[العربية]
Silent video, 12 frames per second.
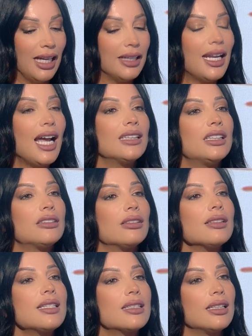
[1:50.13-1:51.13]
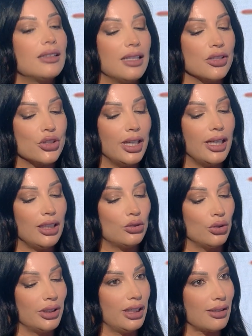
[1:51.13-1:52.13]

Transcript: نحتت قصة نجاح توني